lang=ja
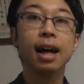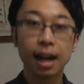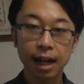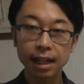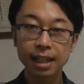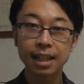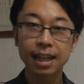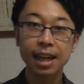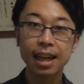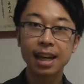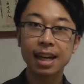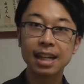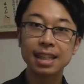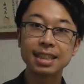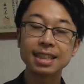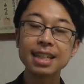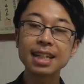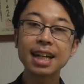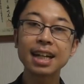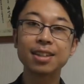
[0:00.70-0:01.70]
はい、
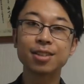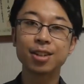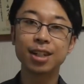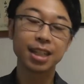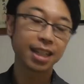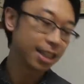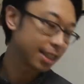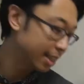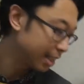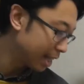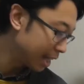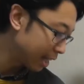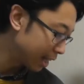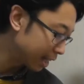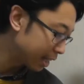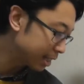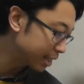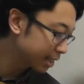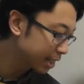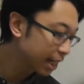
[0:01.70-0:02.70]
えー、前回のお話
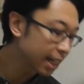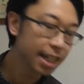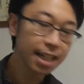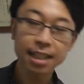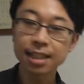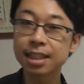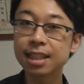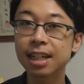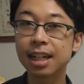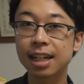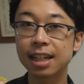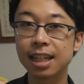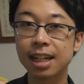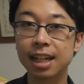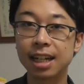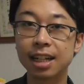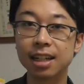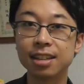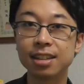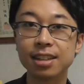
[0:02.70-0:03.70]
で疲れやすい
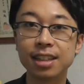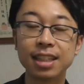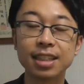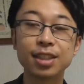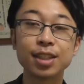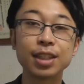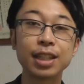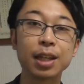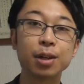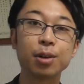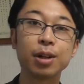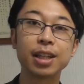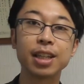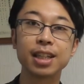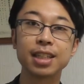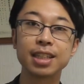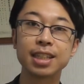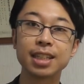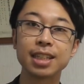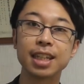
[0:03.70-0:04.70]
体についてお
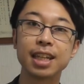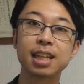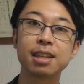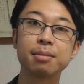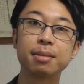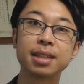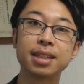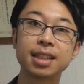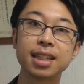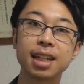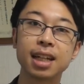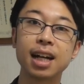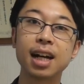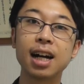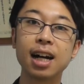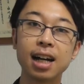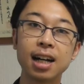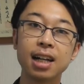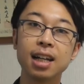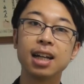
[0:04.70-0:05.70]
話ししてきました
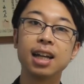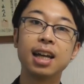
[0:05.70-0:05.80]
が、